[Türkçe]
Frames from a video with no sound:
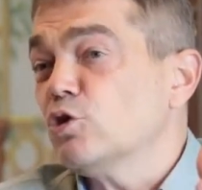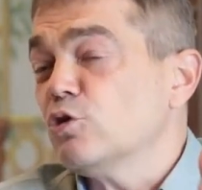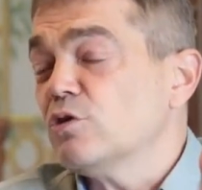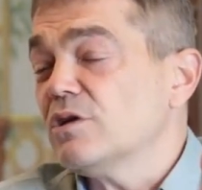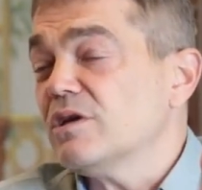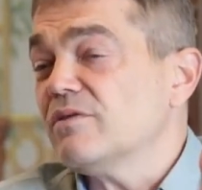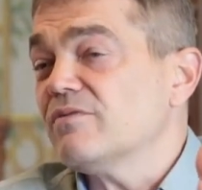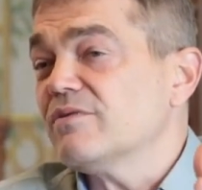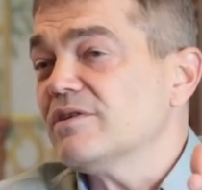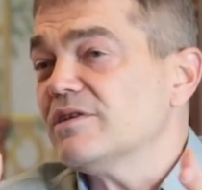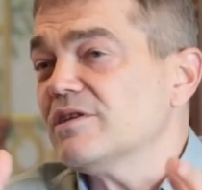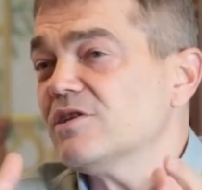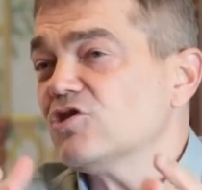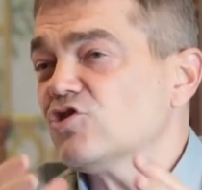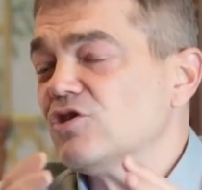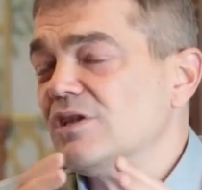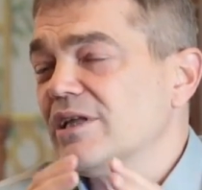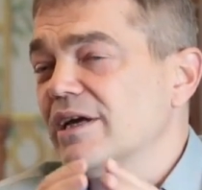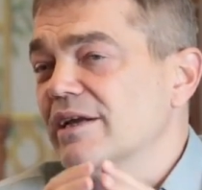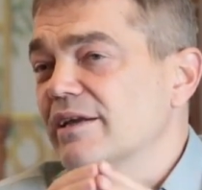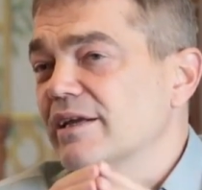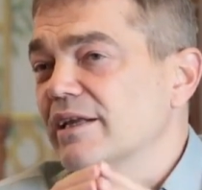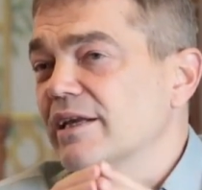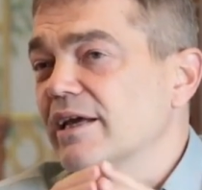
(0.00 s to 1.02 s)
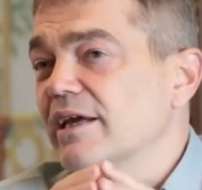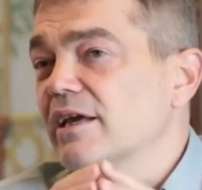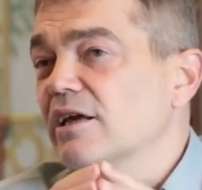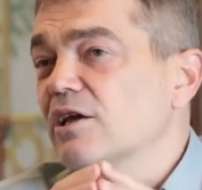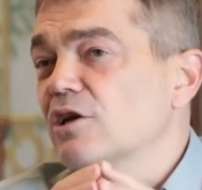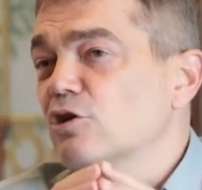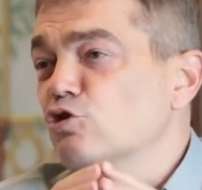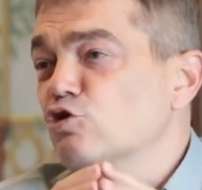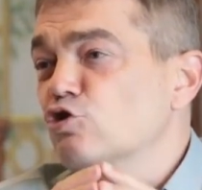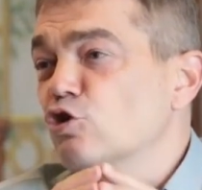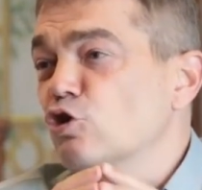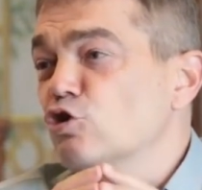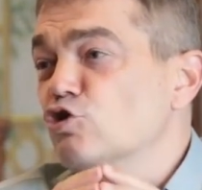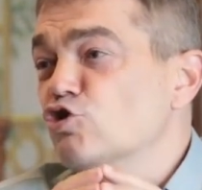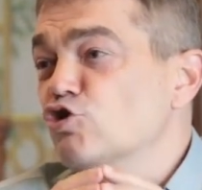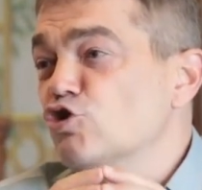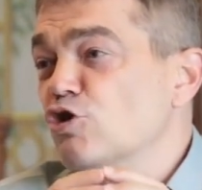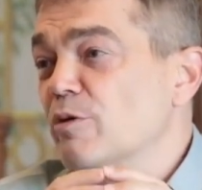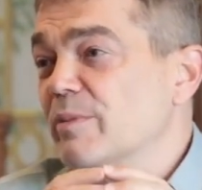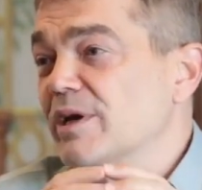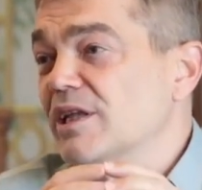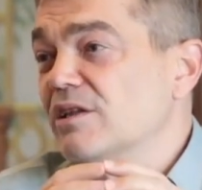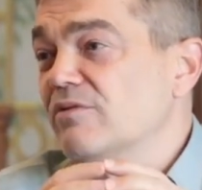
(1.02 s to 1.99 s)
teorik fizikçiler yine
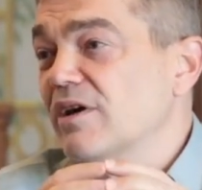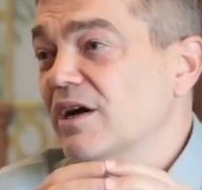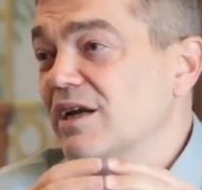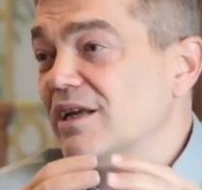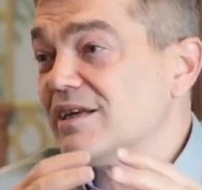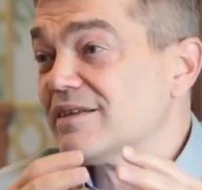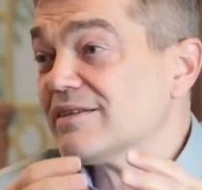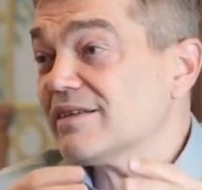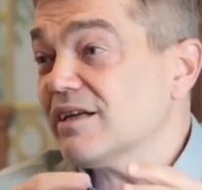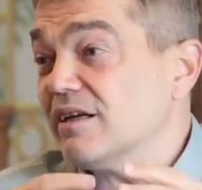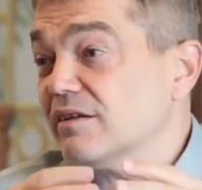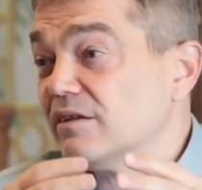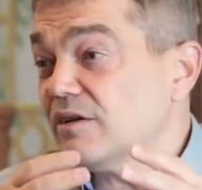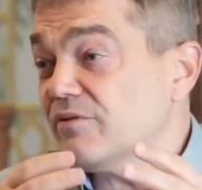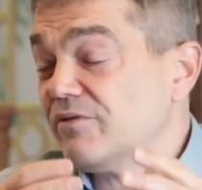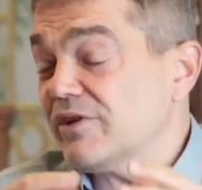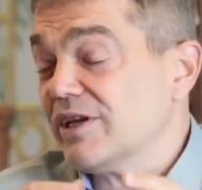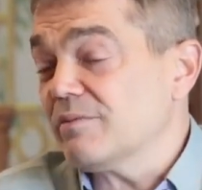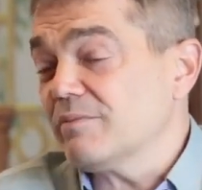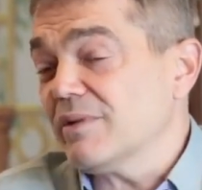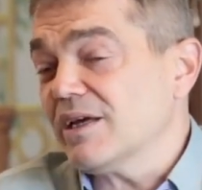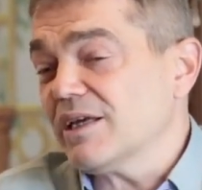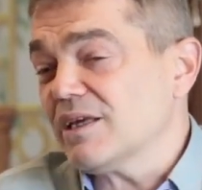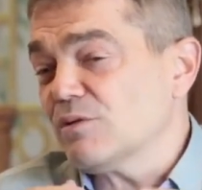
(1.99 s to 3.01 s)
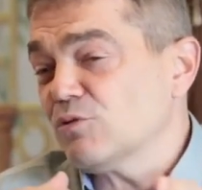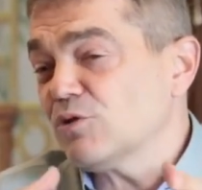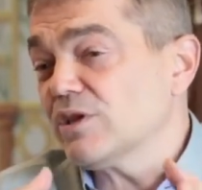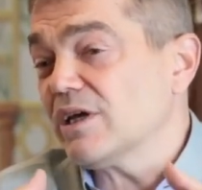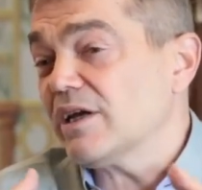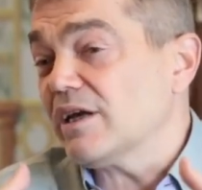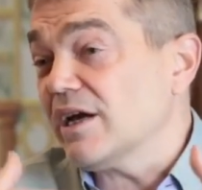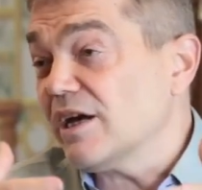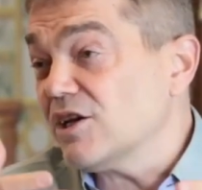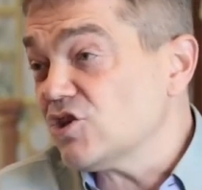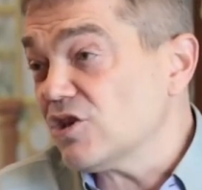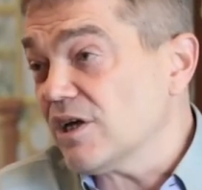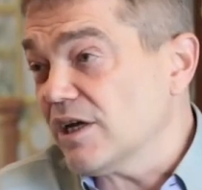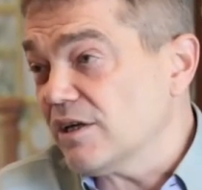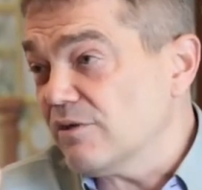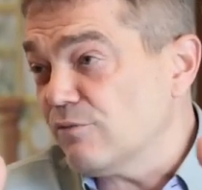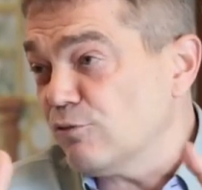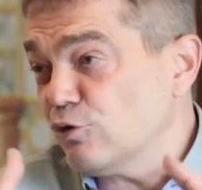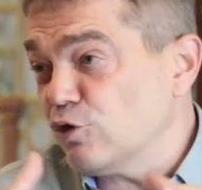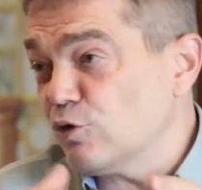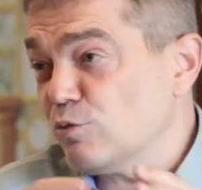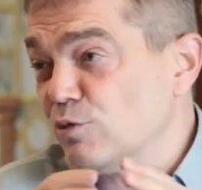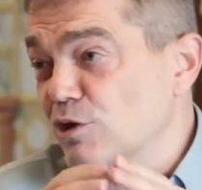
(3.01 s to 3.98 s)
George Lemet ve Alexander Fredman ki bunlar
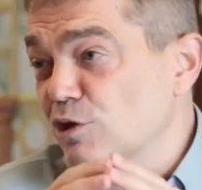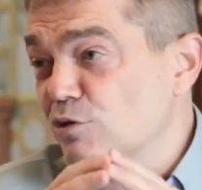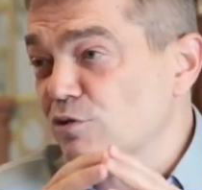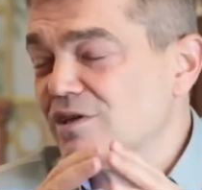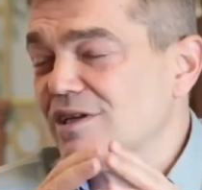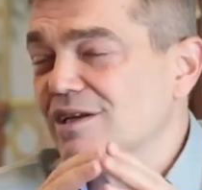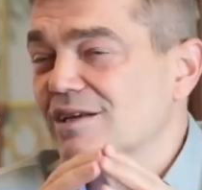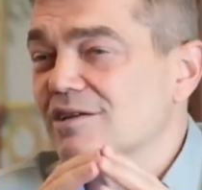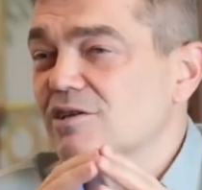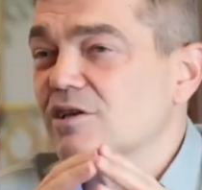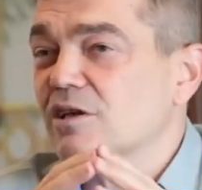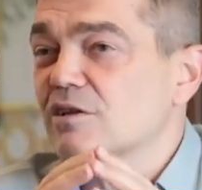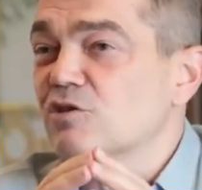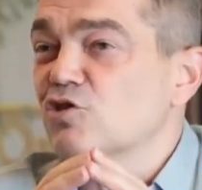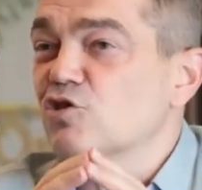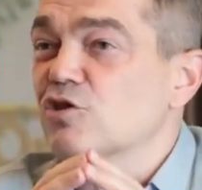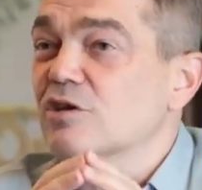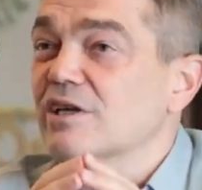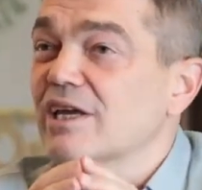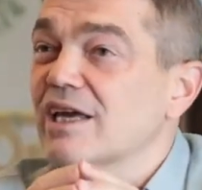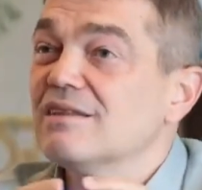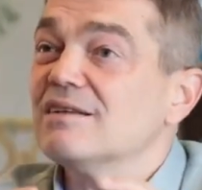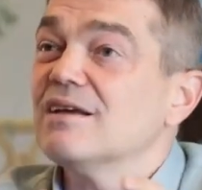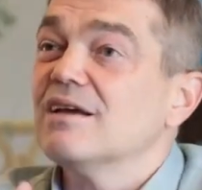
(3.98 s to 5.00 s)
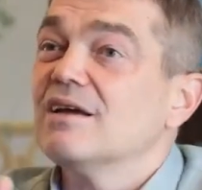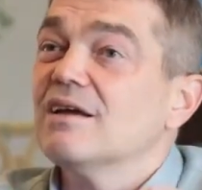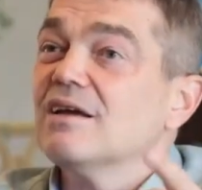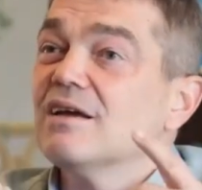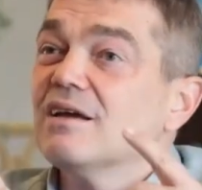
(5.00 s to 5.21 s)
Einstein'ın formülleri üzerine çalışırken